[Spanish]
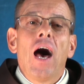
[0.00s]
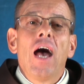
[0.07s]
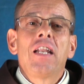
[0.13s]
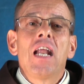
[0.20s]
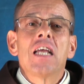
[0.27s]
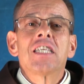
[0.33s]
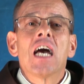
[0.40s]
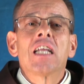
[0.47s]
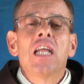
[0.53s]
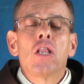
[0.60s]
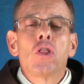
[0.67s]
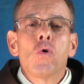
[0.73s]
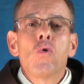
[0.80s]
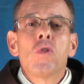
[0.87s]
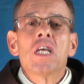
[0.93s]
hay tres
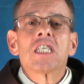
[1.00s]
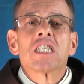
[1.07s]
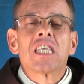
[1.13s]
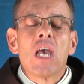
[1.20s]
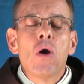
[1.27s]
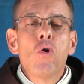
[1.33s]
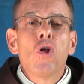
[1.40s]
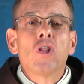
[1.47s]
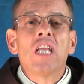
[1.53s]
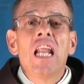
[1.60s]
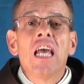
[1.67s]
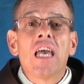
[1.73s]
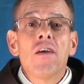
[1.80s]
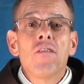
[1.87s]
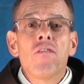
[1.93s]
actitudes que uno tiene que